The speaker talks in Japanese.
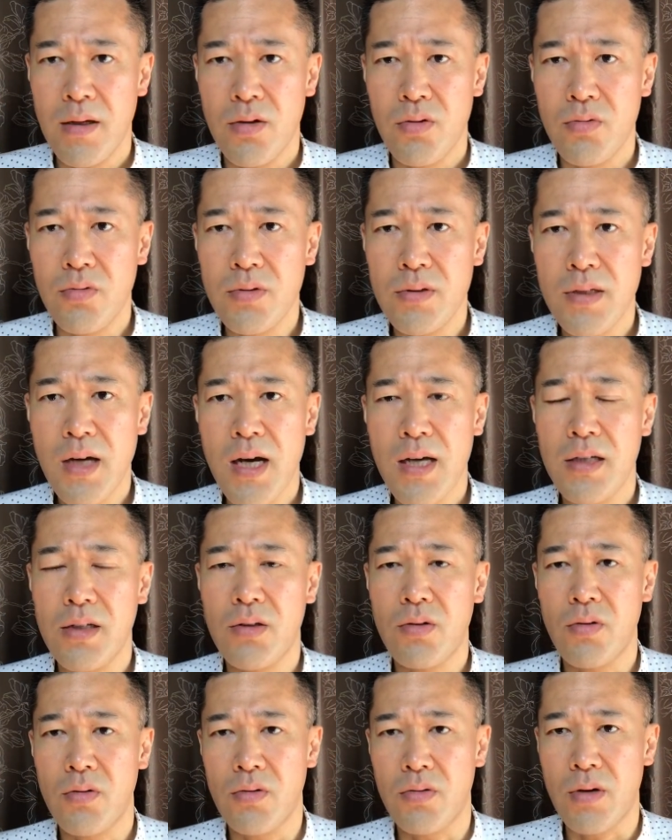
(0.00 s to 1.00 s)
運がいい
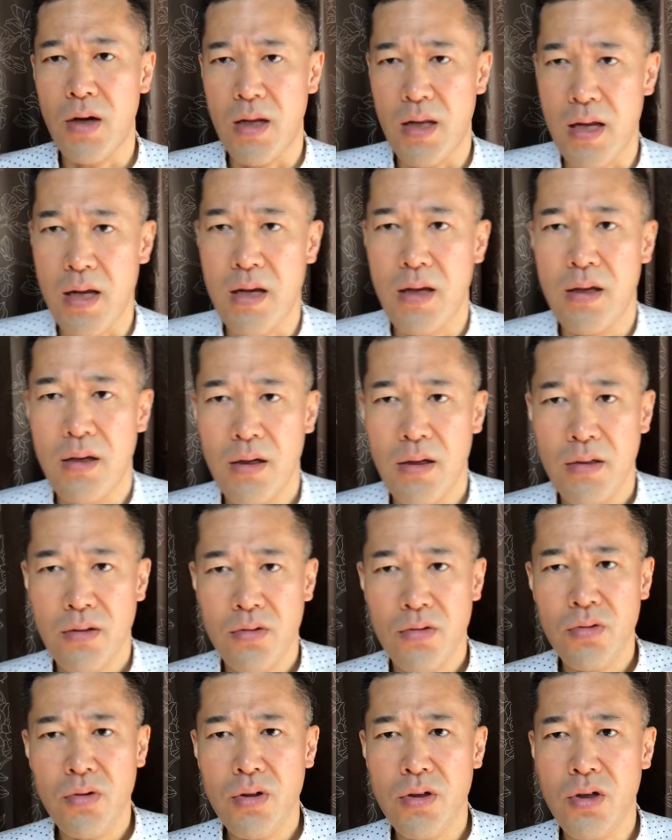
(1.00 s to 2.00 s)
というかね、
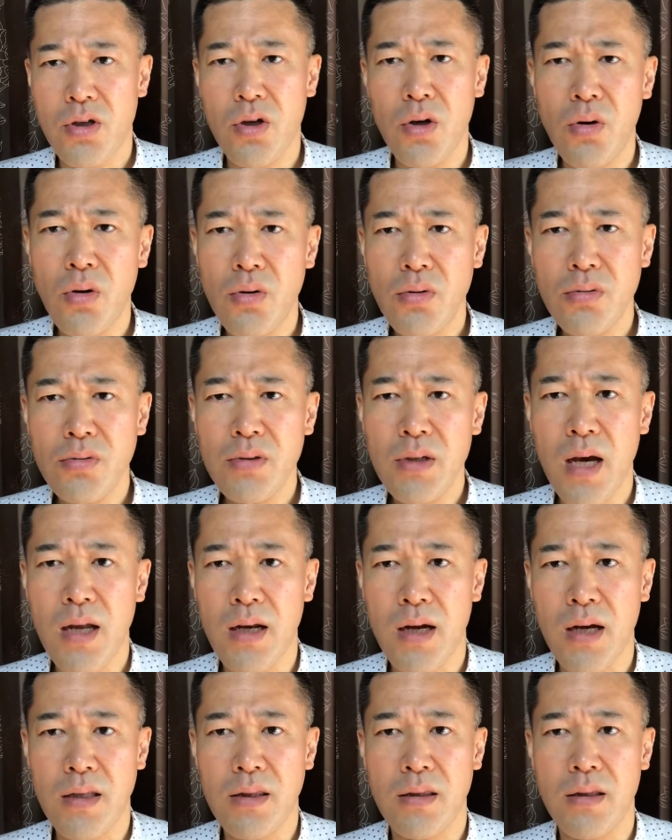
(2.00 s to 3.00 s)
すごい強運や
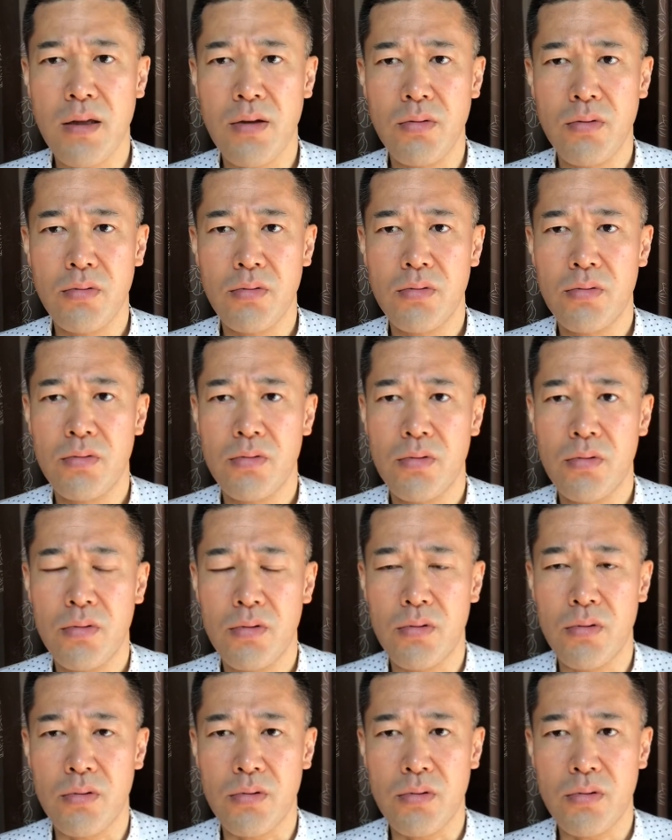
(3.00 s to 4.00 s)
なっていうの
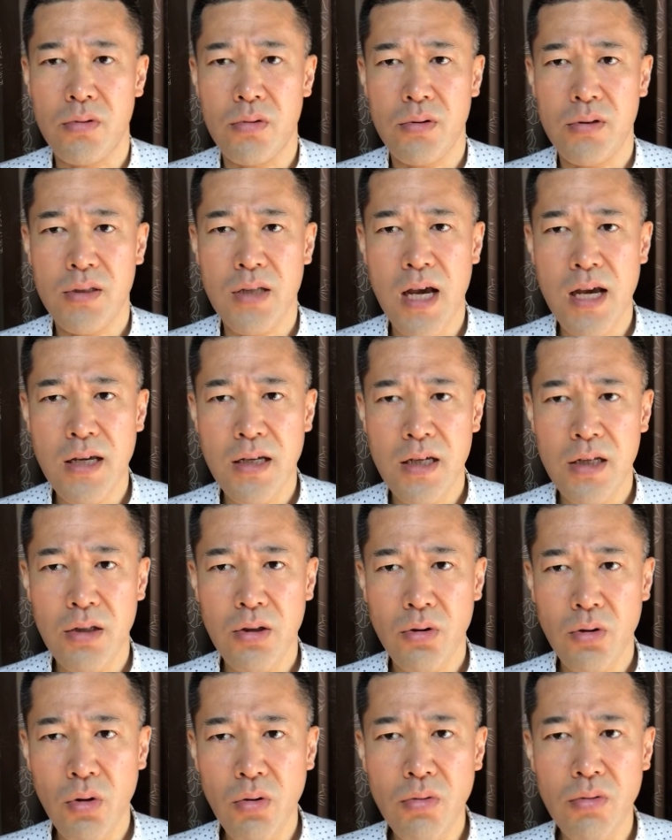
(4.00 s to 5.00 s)
を最近
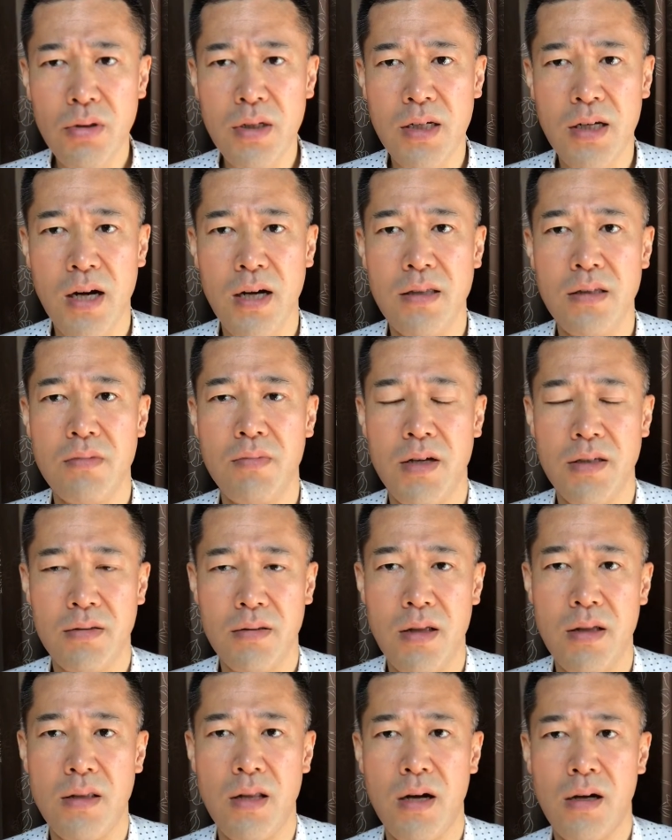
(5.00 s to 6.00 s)
特に感じま
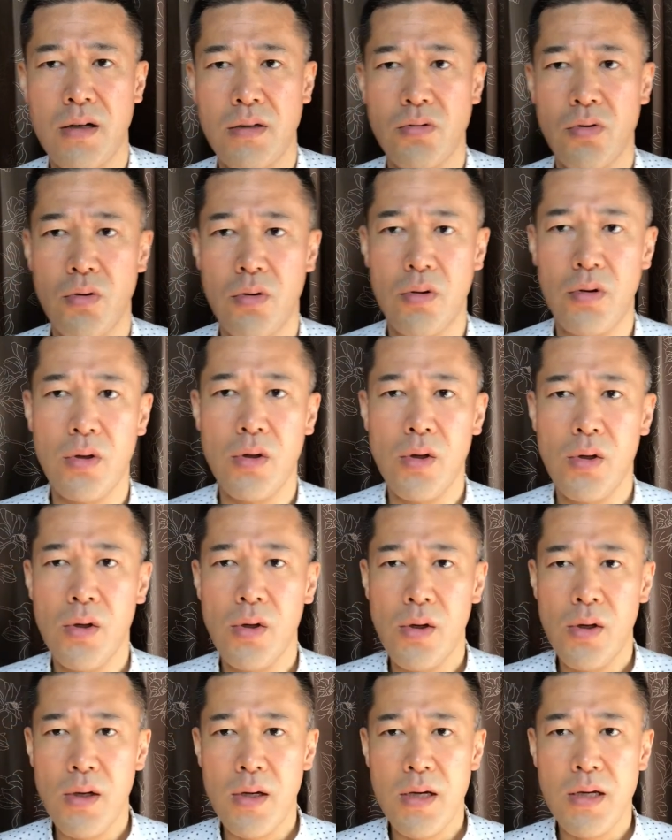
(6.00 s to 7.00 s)
すね。なんかその
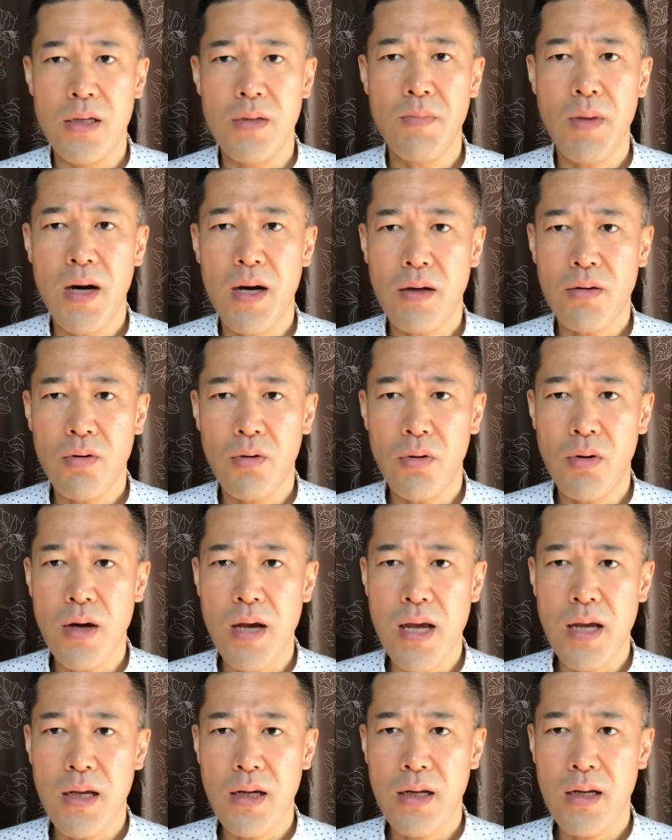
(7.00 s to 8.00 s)
今こう
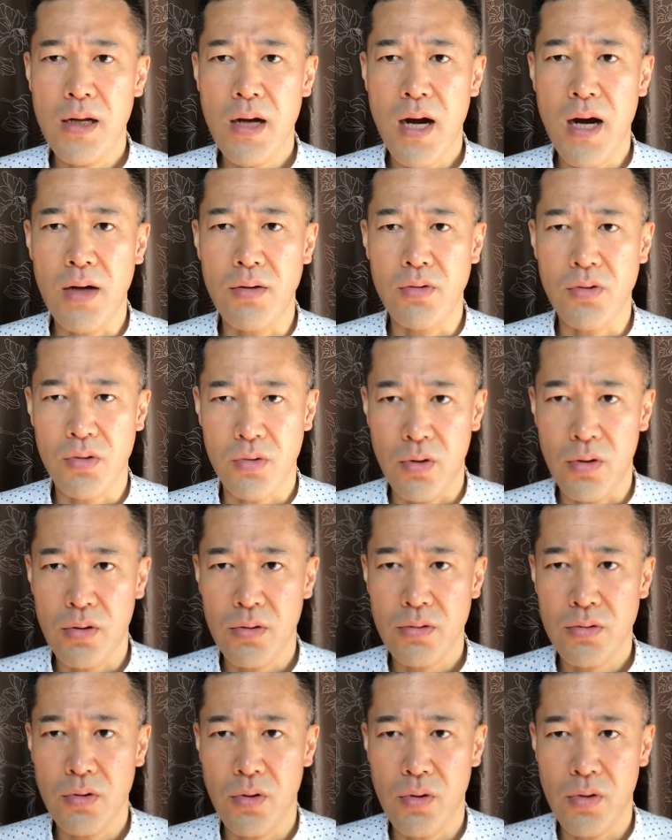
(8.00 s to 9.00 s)
縁がある
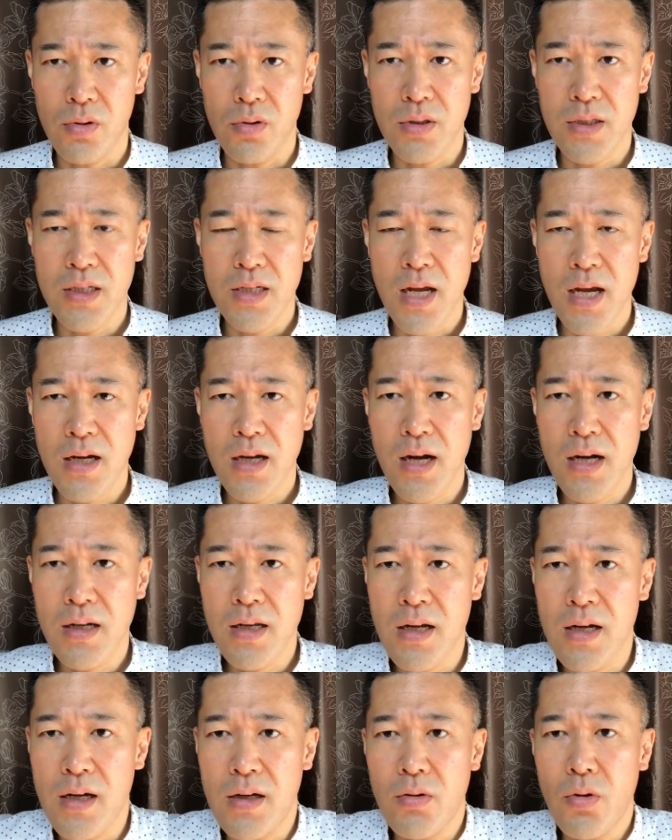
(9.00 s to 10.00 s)
人、その人間関
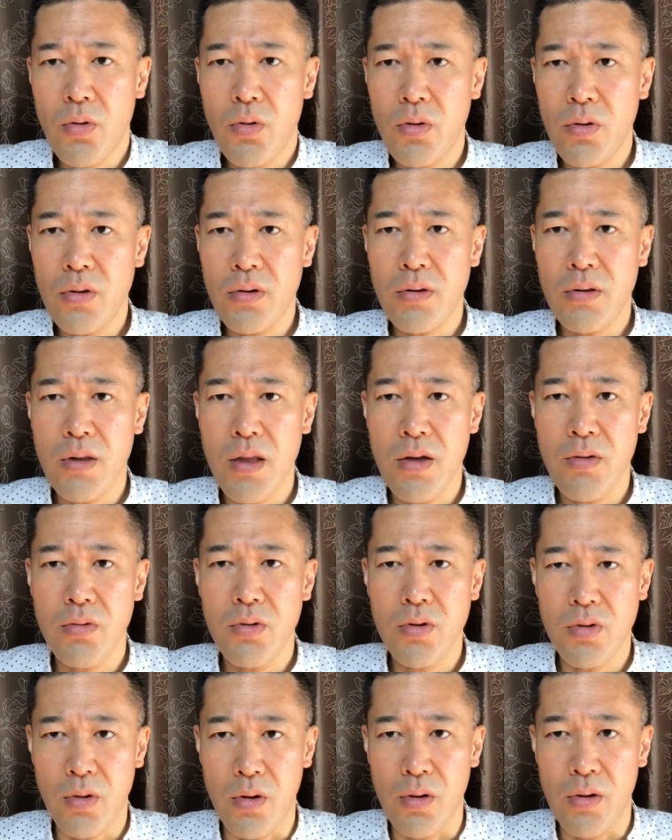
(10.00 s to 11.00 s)
係が残ってる
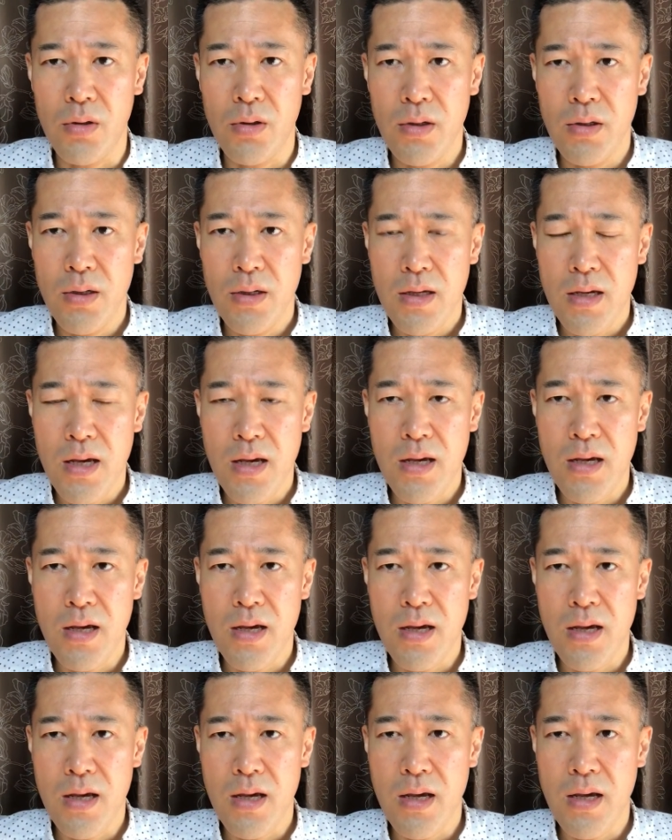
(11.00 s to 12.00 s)
人、
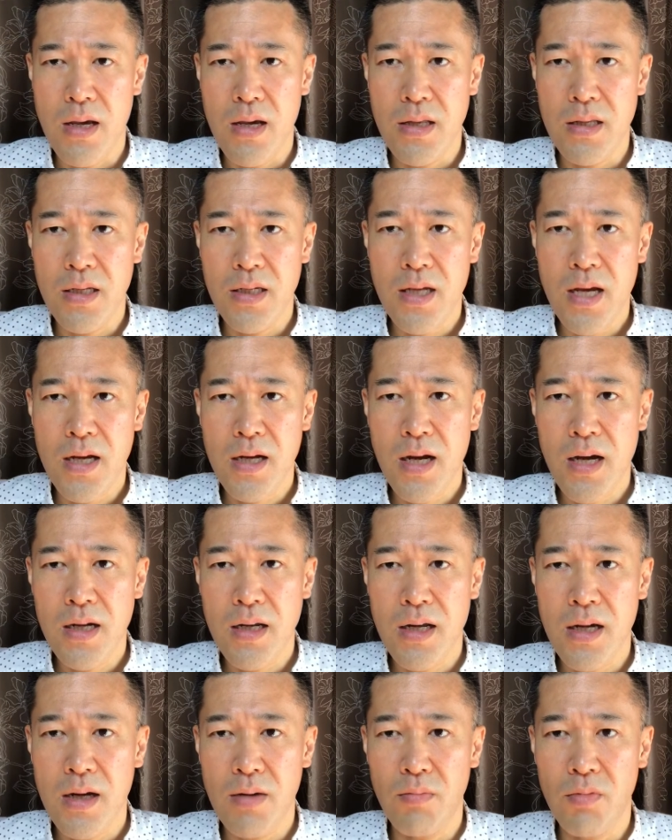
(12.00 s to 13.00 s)
人間関
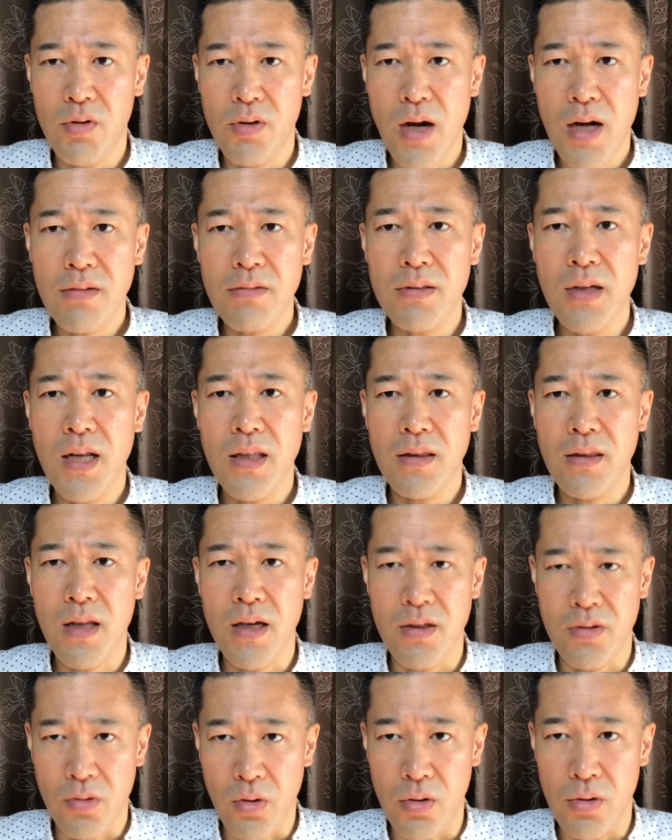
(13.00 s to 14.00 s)
係がもうなくなっ
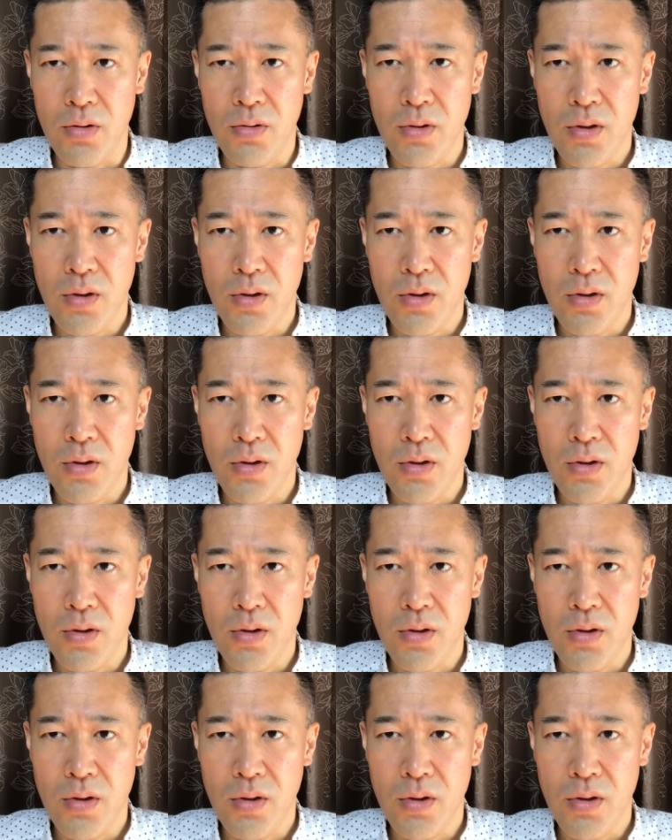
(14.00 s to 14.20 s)
た人、